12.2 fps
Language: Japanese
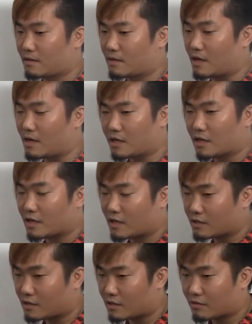やらなきゃいけな
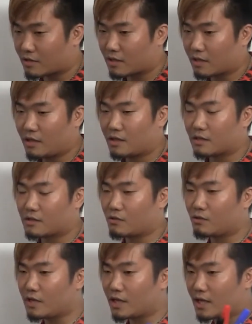くなるわけだからそ
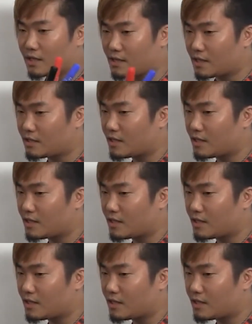こで活躍